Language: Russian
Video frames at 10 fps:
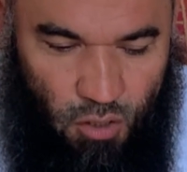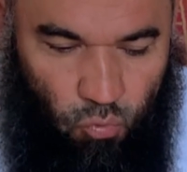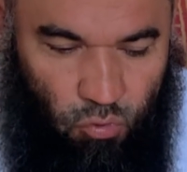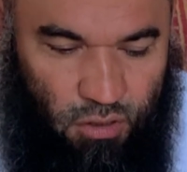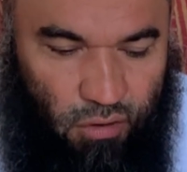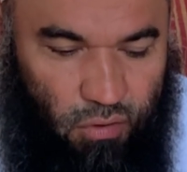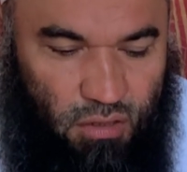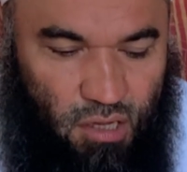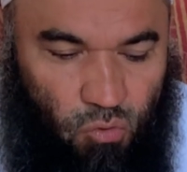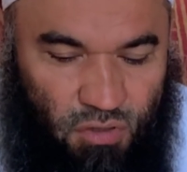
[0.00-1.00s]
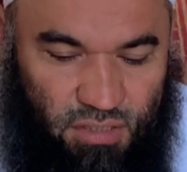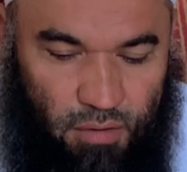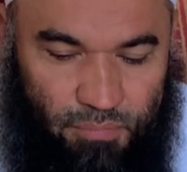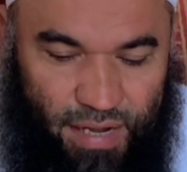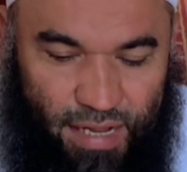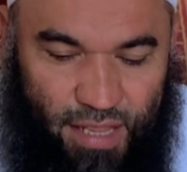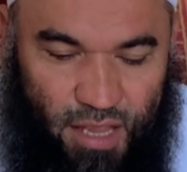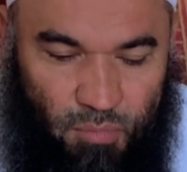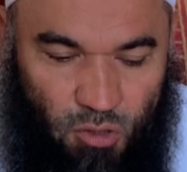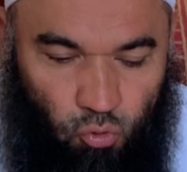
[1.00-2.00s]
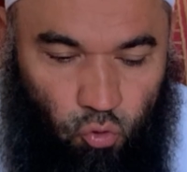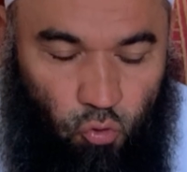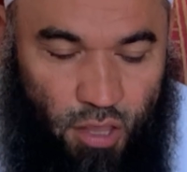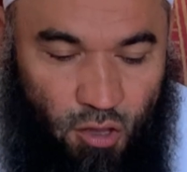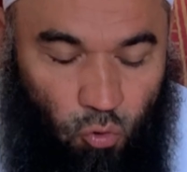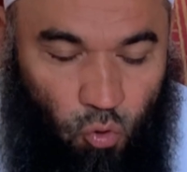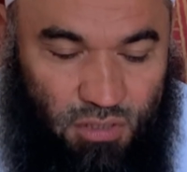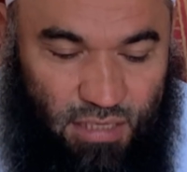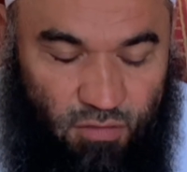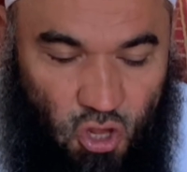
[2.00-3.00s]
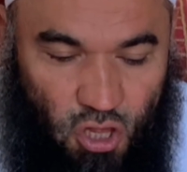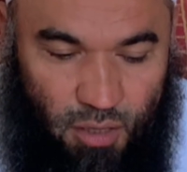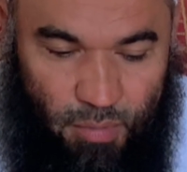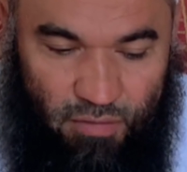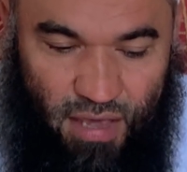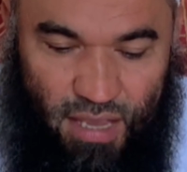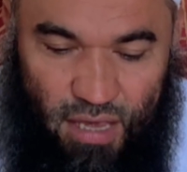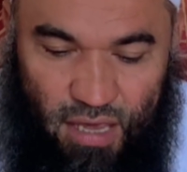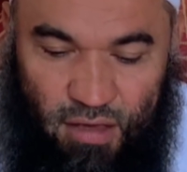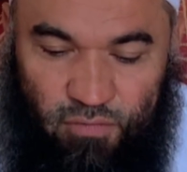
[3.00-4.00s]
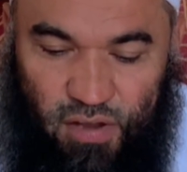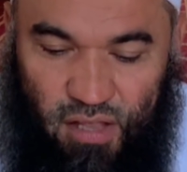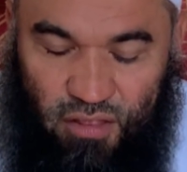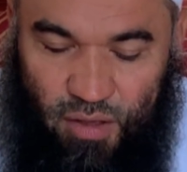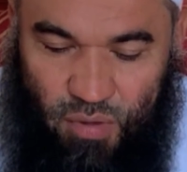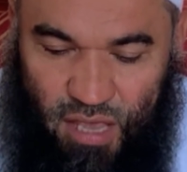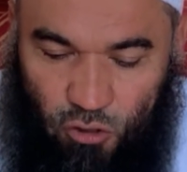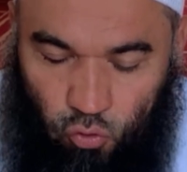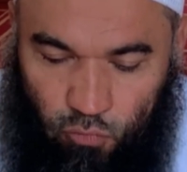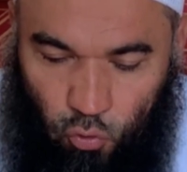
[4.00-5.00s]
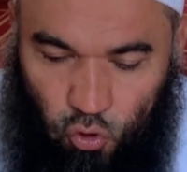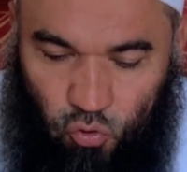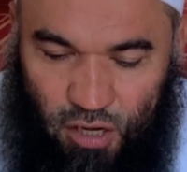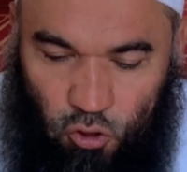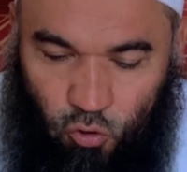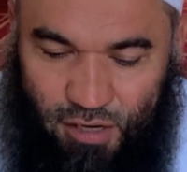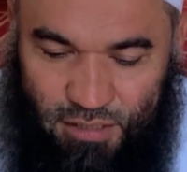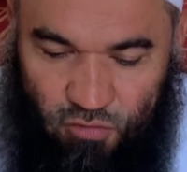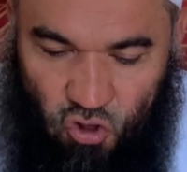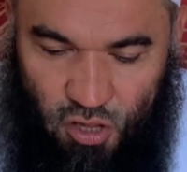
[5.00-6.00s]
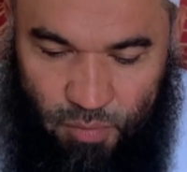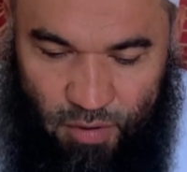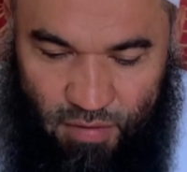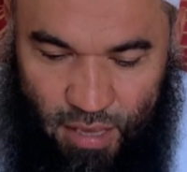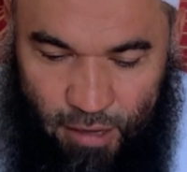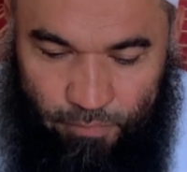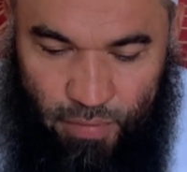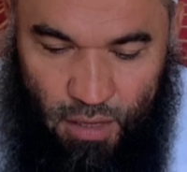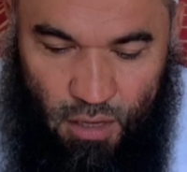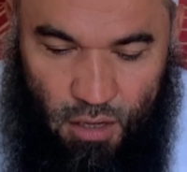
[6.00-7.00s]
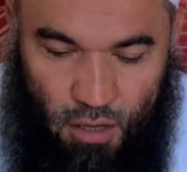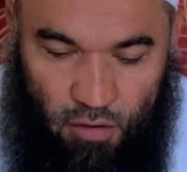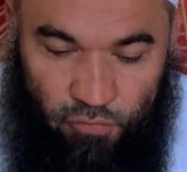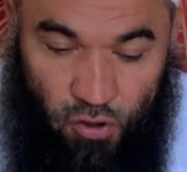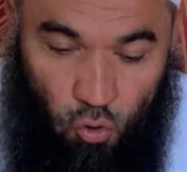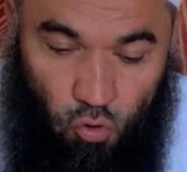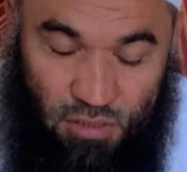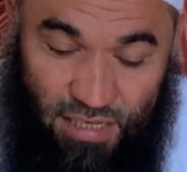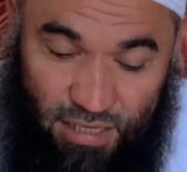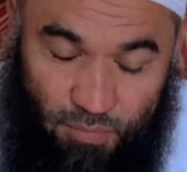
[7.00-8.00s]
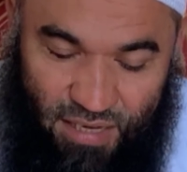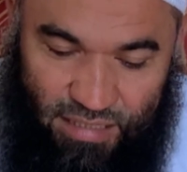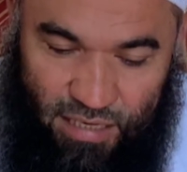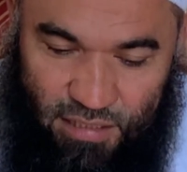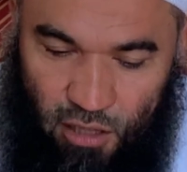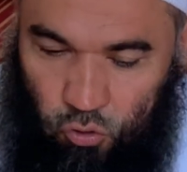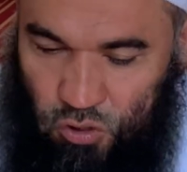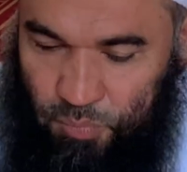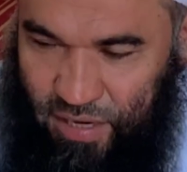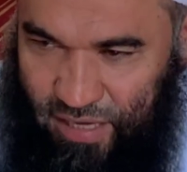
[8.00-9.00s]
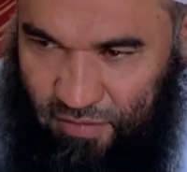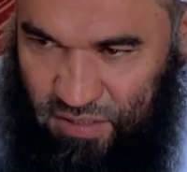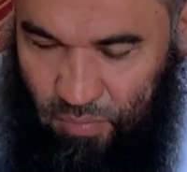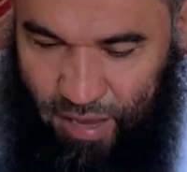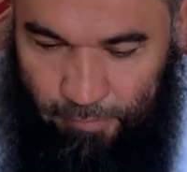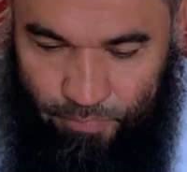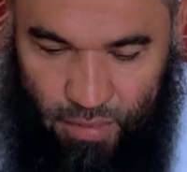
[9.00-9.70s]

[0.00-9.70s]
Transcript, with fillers: Вот аадда уасабба алей минудуги, он совершил омовение и вылил на меня ту воду, которая совершила омовение. Факульт, затем я сказал, то есть придя в себя,